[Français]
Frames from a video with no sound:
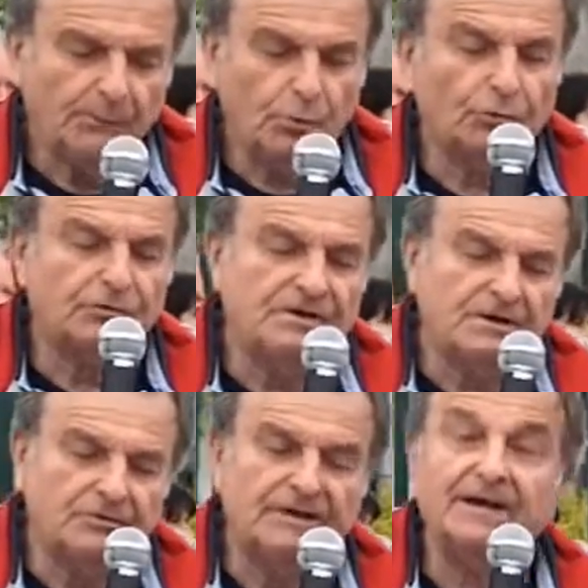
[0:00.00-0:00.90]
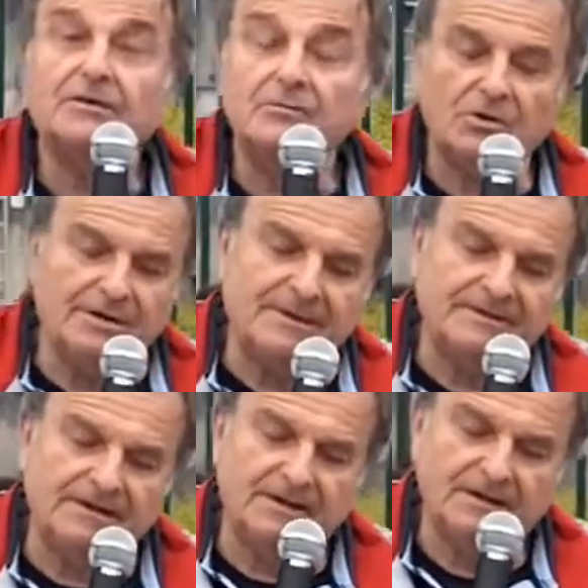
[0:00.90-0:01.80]
Pour contenir le dérèglement
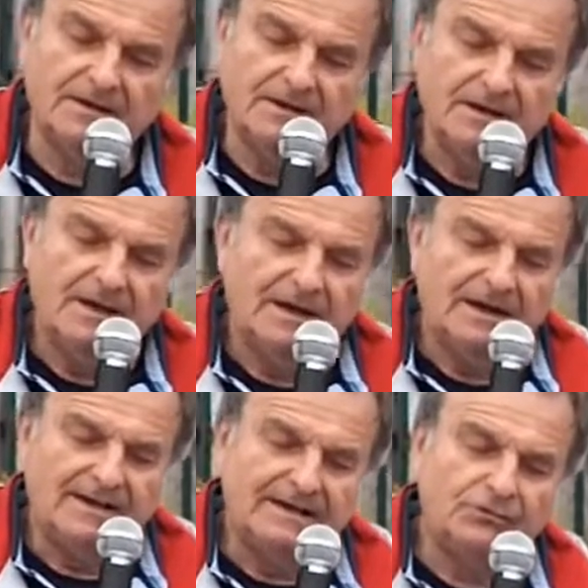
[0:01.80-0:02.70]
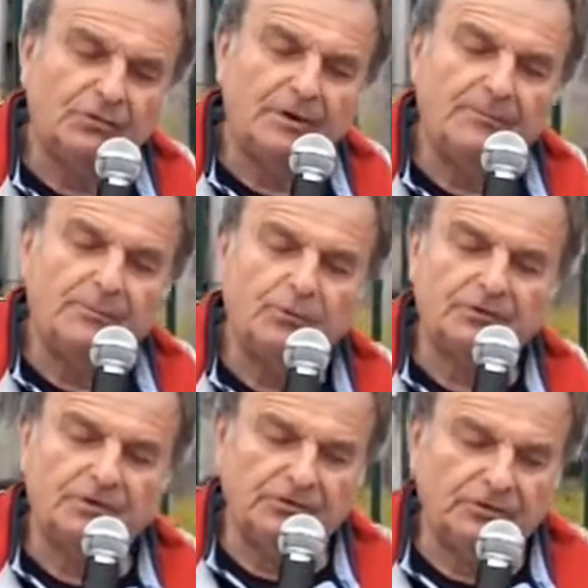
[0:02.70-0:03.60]
climatique, la nature est
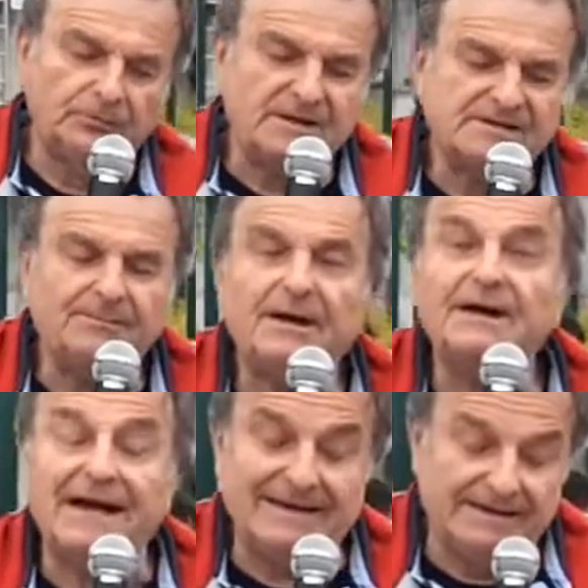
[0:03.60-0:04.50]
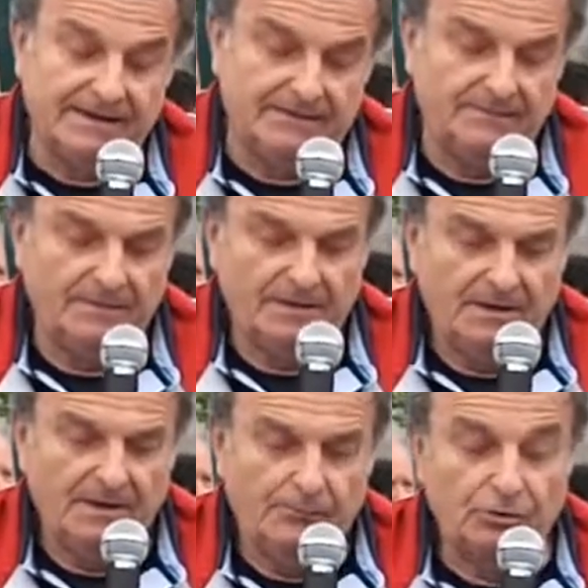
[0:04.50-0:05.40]
pourtant notre principal allié,
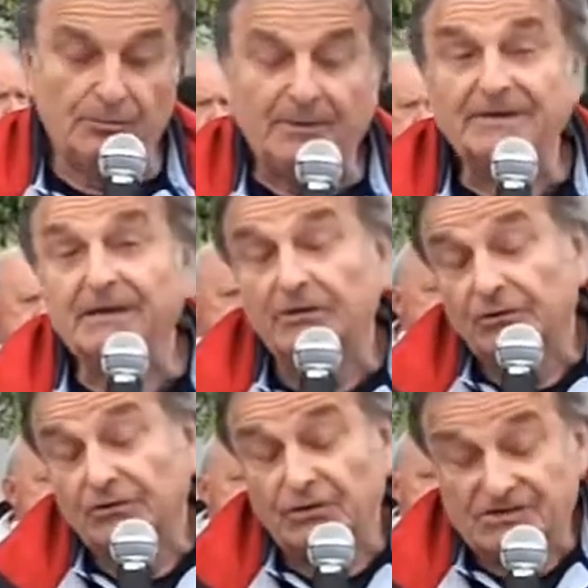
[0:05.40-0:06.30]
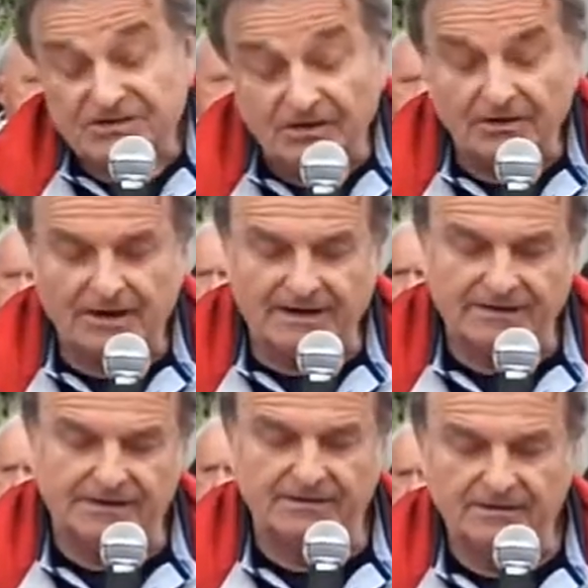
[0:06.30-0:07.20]
pour ne pas dire notre seul
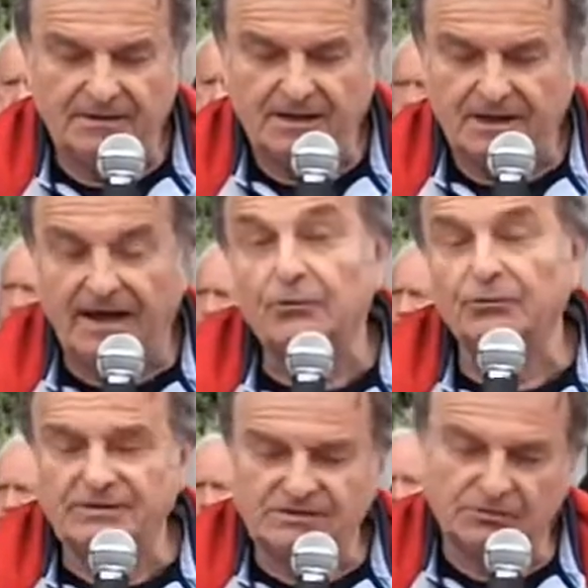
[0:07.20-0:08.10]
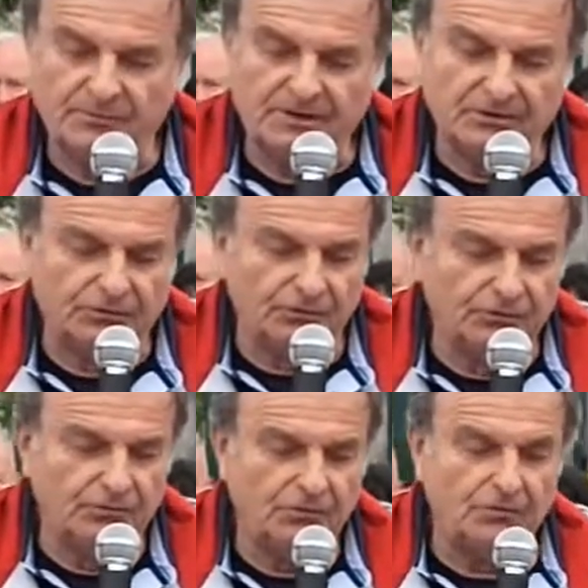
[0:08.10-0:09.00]
allié, à condition bien
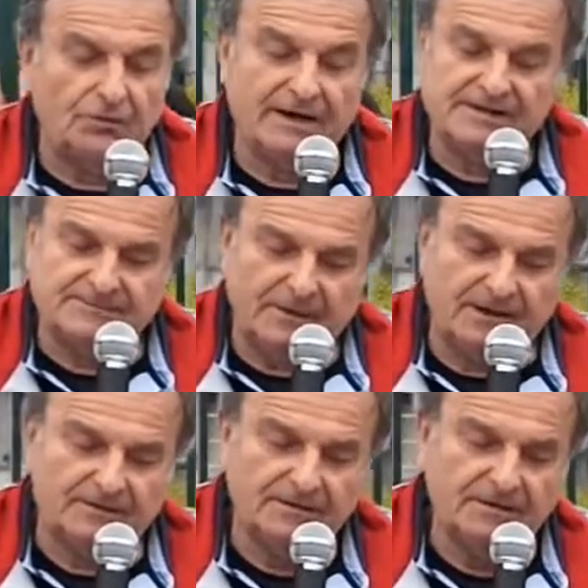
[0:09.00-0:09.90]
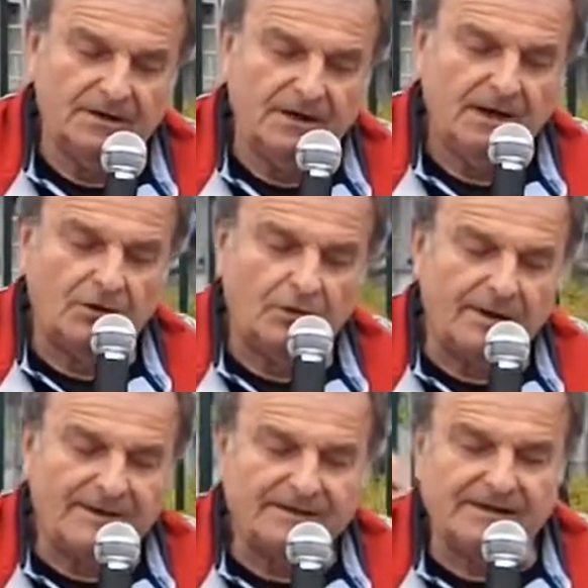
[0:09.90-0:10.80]
entendu qu'on la respecte et qu'on
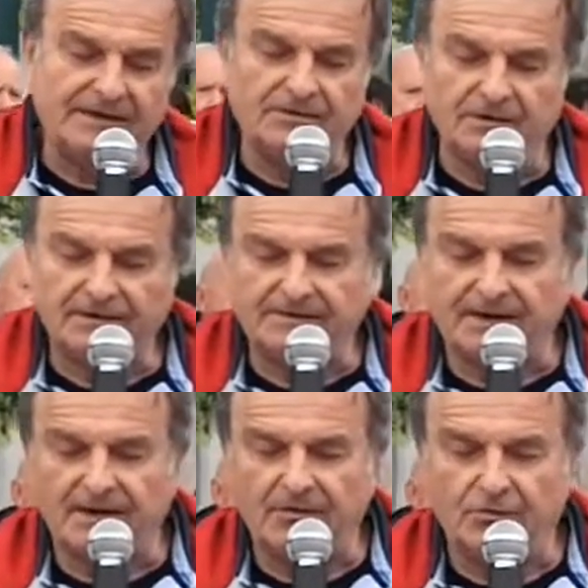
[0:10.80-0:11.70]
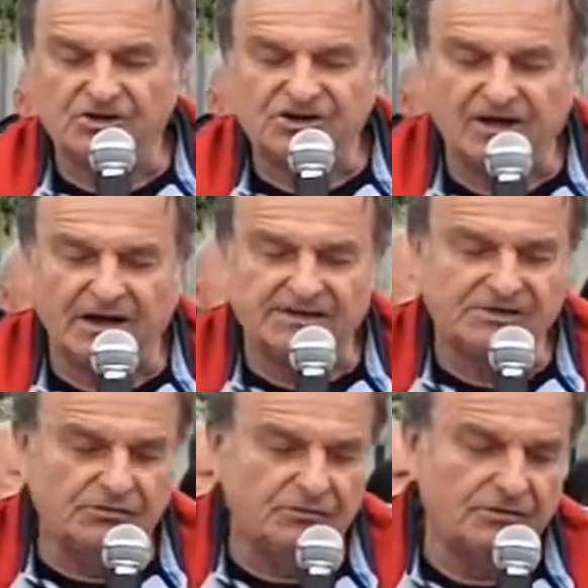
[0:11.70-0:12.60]
la maintienne dans l'état où les
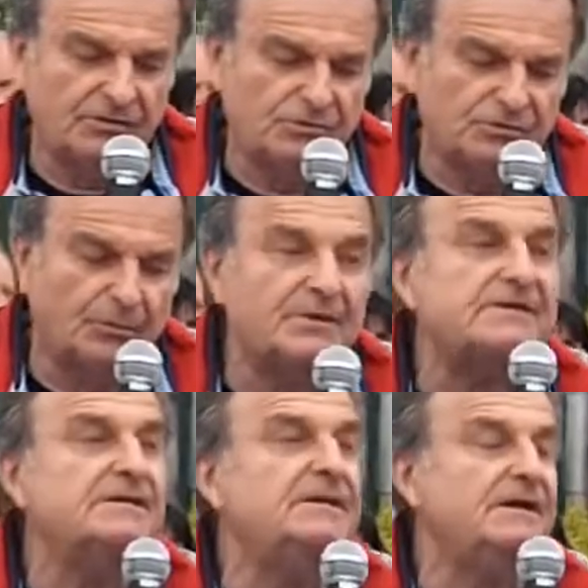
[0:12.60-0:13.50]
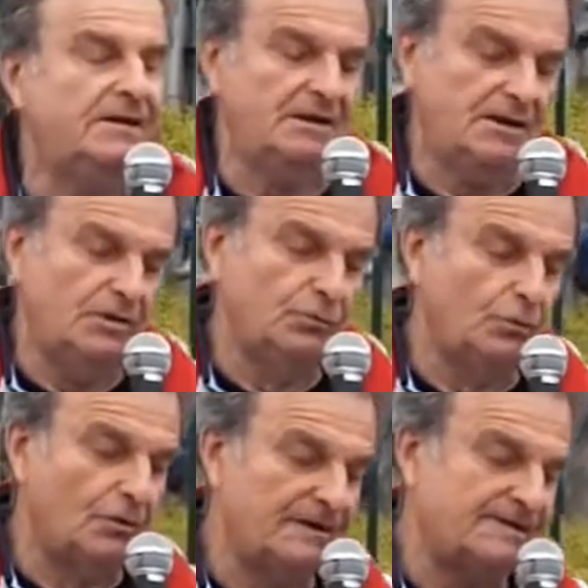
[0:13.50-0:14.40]
générations qui nous ont précédés
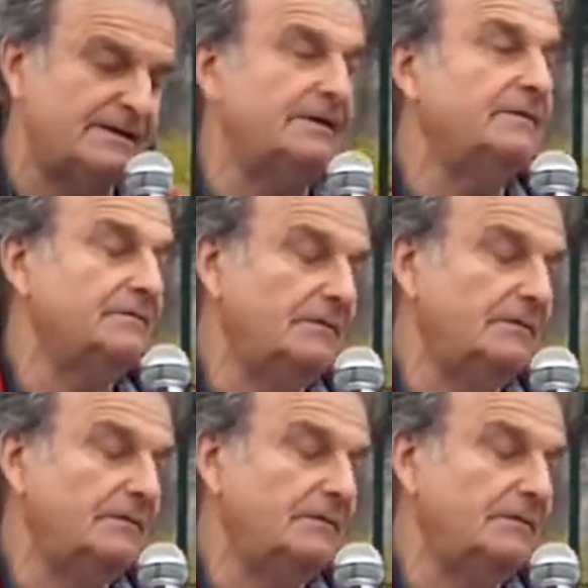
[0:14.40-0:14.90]
nous l'ont laissée.